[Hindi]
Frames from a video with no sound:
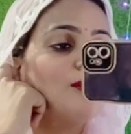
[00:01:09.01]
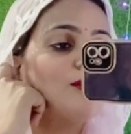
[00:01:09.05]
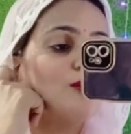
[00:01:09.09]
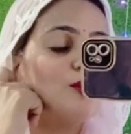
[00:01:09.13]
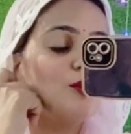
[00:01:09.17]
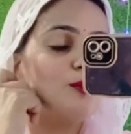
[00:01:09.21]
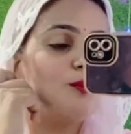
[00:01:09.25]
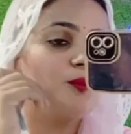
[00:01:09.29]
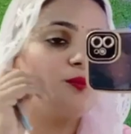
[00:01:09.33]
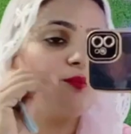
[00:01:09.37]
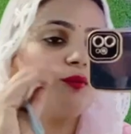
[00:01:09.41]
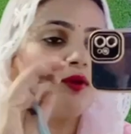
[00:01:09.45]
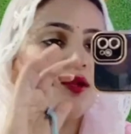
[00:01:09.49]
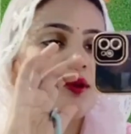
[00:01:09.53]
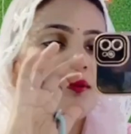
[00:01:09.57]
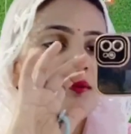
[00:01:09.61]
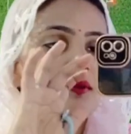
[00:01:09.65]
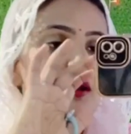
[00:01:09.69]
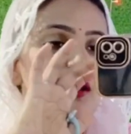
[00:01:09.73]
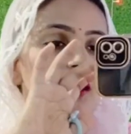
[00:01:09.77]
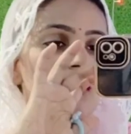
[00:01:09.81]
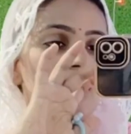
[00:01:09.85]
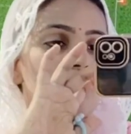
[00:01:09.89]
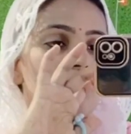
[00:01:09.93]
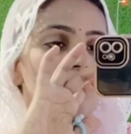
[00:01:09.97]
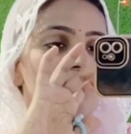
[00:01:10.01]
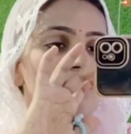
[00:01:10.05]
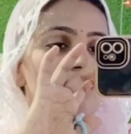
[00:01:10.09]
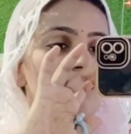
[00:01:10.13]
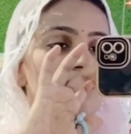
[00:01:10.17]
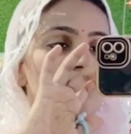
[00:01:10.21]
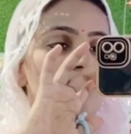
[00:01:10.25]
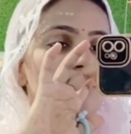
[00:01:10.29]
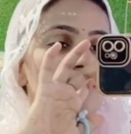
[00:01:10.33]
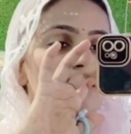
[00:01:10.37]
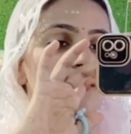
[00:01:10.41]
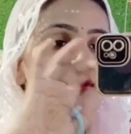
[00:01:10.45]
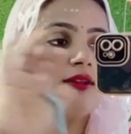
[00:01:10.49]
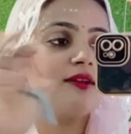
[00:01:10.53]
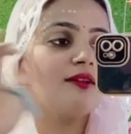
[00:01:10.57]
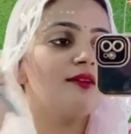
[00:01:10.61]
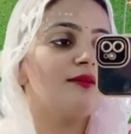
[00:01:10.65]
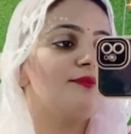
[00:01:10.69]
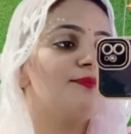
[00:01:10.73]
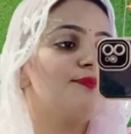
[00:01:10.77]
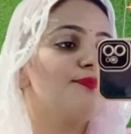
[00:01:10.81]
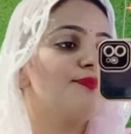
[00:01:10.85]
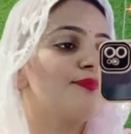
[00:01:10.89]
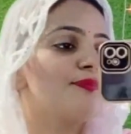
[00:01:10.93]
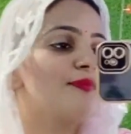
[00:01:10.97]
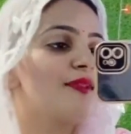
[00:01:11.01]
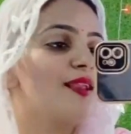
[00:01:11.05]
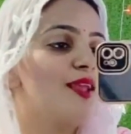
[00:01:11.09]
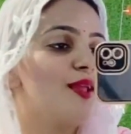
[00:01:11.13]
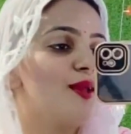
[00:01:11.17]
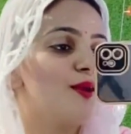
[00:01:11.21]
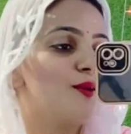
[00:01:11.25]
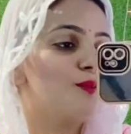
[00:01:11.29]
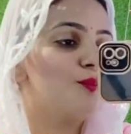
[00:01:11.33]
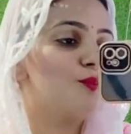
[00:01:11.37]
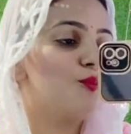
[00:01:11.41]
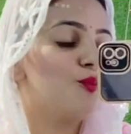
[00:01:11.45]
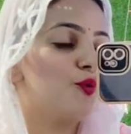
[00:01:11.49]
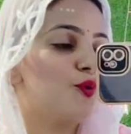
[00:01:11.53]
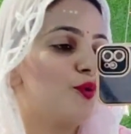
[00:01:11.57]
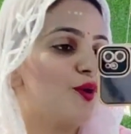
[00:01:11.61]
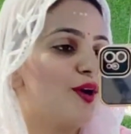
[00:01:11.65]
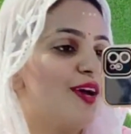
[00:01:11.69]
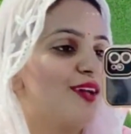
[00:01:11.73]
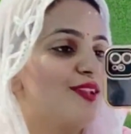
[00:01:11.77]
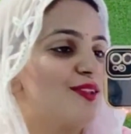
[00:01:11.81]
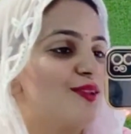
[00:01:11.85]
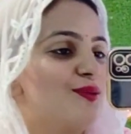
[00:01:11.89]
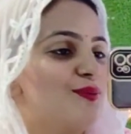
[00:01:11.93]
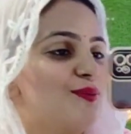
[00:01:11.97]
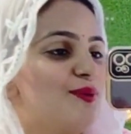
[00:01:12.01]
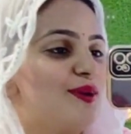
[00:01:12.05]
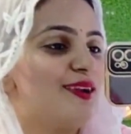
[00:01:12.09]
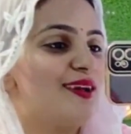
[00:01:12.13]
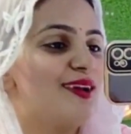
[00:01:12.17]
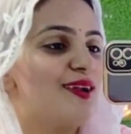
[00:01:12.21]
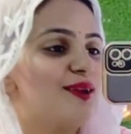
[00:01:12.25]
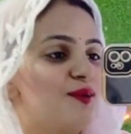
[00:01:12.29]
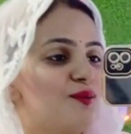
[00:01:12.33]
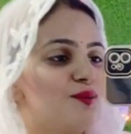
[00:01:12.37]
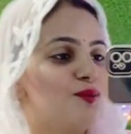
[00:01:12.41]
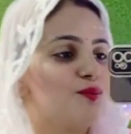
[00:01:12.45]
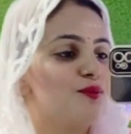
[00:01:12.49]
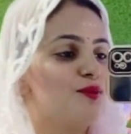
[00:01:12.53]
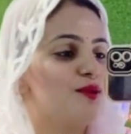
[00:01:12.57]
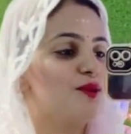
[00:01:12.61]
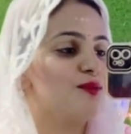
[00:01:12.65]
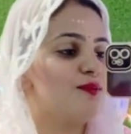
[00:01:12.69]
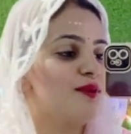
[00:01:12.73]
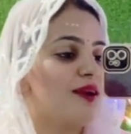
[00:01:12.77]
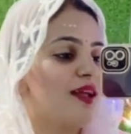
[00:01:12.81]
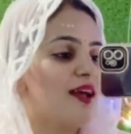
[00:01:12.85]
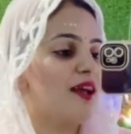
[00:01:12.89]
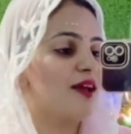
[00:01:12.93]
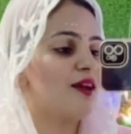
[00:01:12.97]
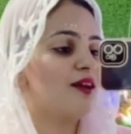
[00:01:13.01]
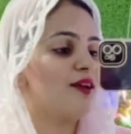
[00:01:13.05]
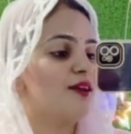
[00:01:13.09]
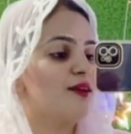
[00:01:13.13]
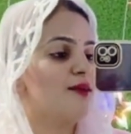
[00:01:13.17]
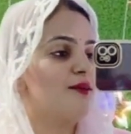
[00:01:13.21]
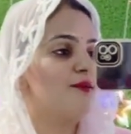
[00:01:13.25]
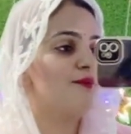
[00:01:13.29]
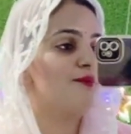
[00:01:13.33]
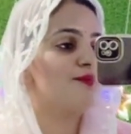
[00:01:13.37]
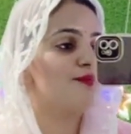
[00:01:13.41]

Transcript: तो मम्मी ने बना दिया है गोवर्धन मोना आया तो बनाना मम्मी ने बनाया है